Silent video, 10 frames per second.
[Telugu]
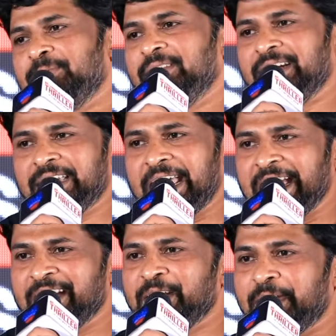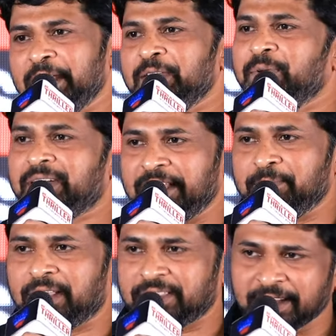దట్ యంగ్ డైనమిక్ టీమ్
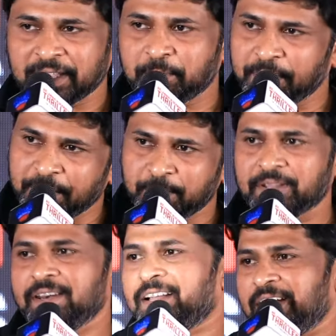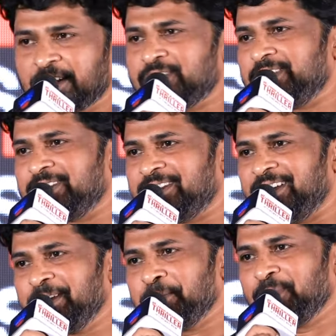అందరికీ పేరు పేరున కంగ్రాచులేషన్స్ అండి